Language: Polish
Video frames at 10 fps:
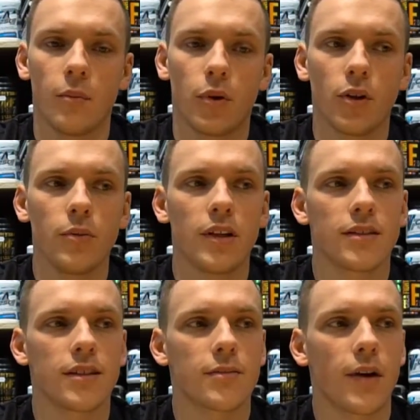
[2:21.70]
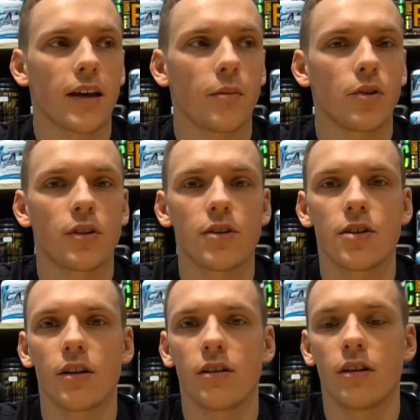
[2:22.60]
Podobnie jest ze smakiem, no
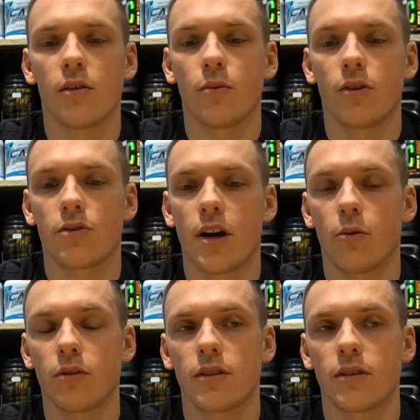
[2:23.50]
też nie, nie robi to szału.